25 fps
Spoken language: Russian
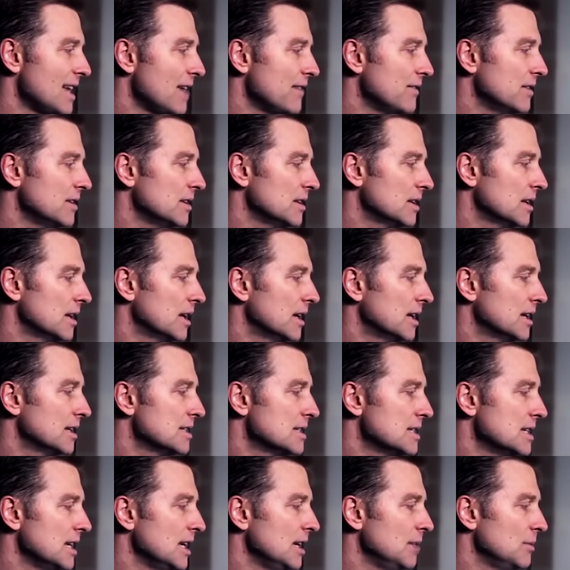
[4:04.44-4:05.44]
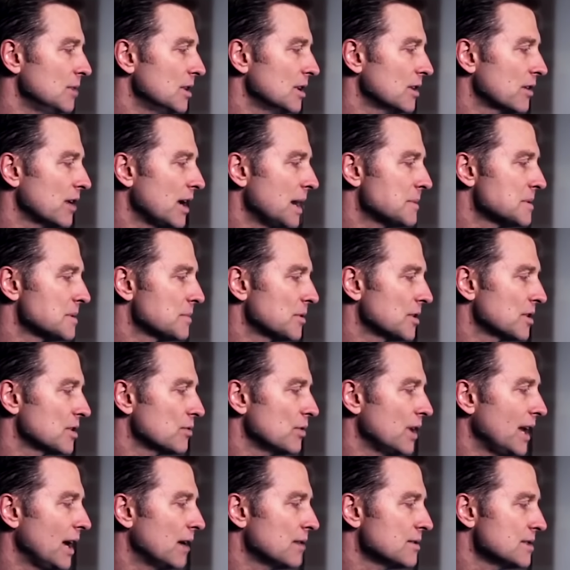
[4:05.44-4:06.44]
где-то 20 миллиграмм на
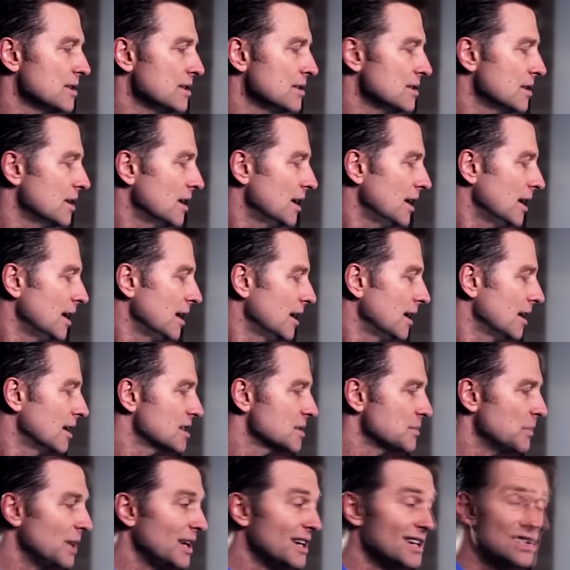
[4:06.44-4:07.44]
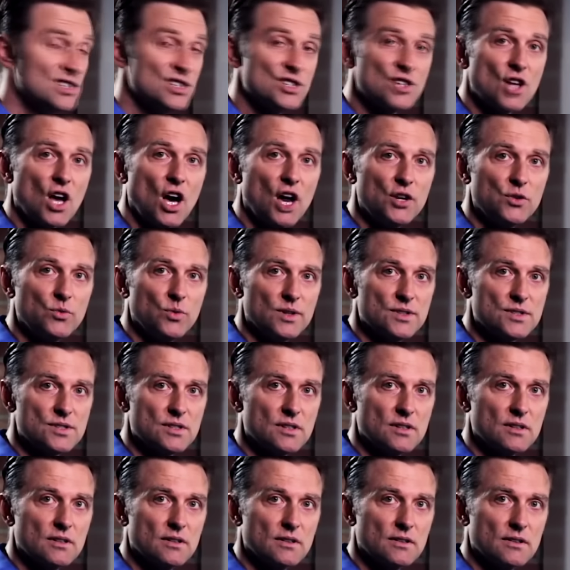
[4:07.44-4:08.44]
100 грамм, в шпинате
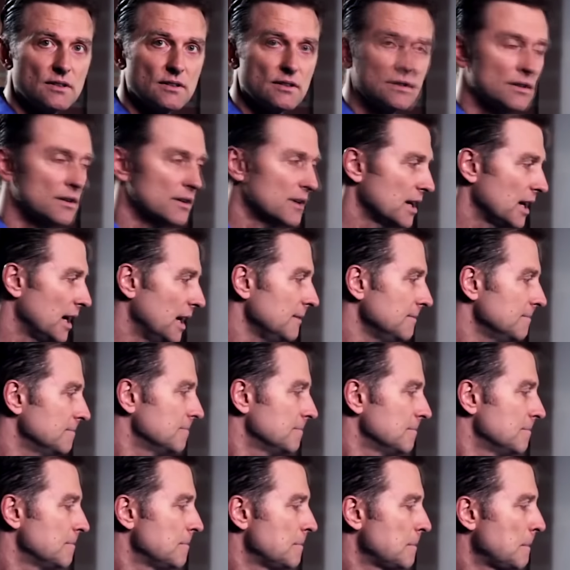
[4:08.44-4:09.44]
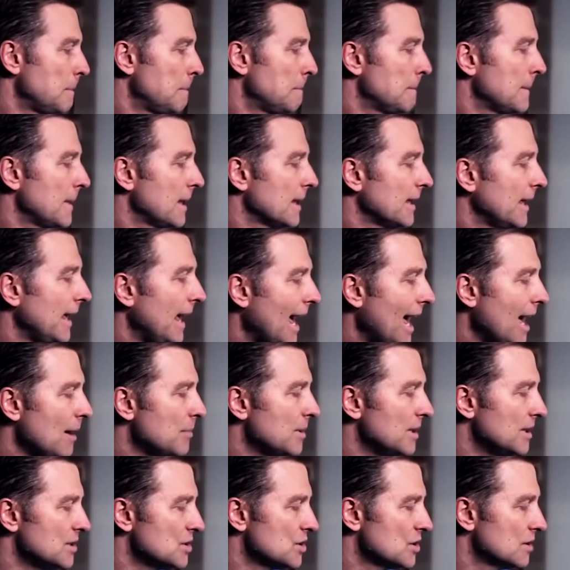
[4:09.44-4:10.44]
сотни миллиграммов. В
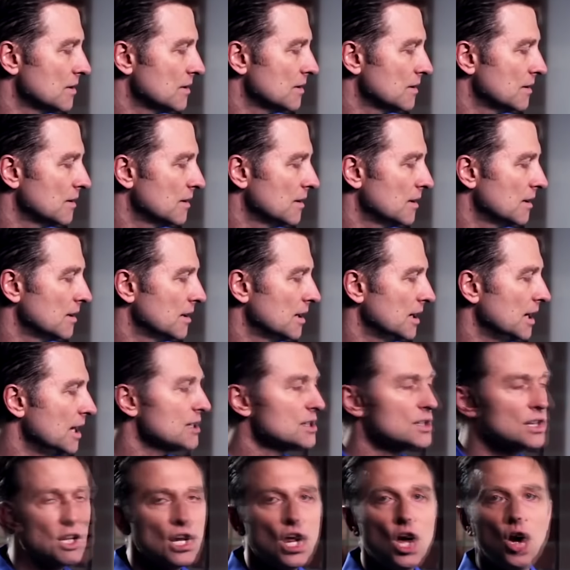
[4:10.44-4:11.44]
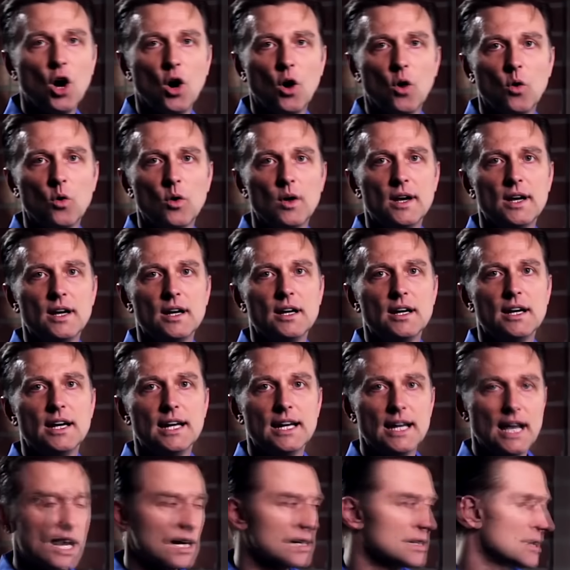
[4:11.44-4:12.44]
качанной капусте мало
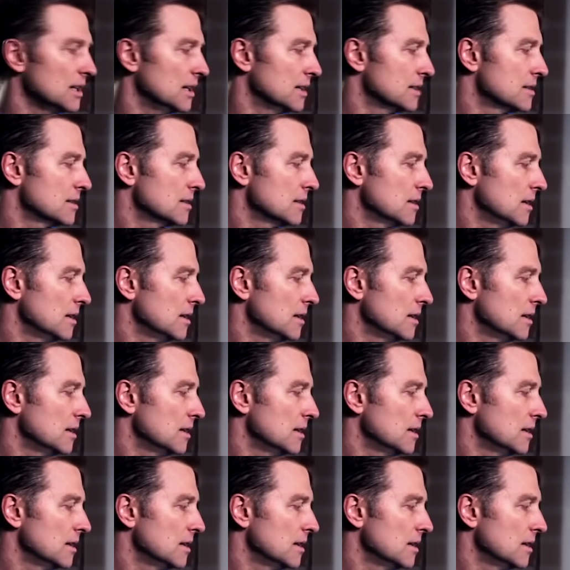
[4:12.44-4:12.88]
оксалатов.